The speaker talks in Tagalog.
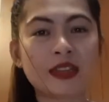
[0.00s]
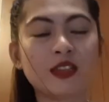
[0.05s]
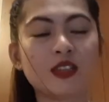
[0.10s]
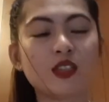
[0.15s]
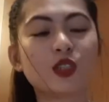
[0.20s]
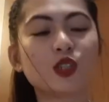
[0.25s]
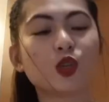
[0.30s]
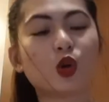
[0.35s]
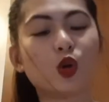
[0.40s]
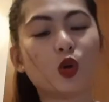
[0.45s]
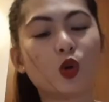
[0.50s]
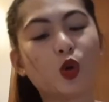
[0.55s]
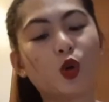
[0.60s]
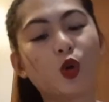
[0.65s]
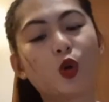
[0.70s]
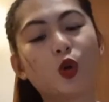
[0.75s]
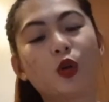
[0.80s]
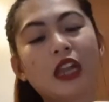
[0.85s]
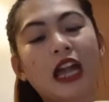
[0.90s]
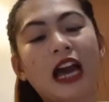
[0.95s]
So,
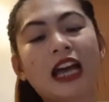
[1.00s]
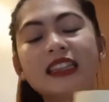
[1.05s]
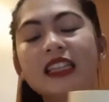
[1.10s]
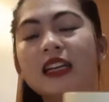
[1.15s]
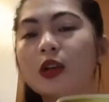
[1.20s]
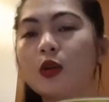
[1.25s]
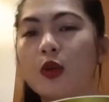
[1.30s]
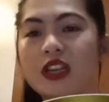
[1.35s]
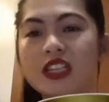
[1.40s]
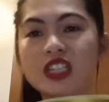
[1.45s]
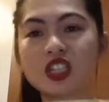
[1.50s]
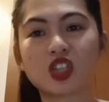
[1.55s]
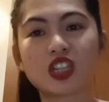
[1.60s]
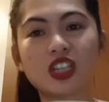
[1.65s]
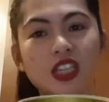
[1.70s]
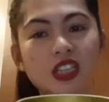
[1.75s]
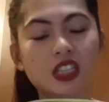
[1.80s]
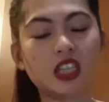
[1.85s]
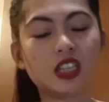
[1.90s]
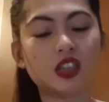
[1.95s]
lahat ng question
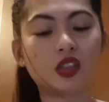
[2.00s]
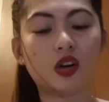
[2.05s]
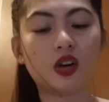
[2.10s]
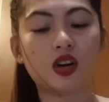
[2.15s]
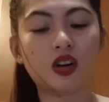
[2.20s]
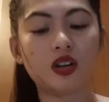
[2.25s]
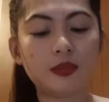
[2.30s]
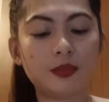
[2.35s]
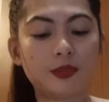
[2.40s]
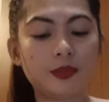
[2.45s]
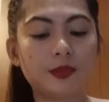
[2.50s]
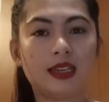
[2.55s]
nandito,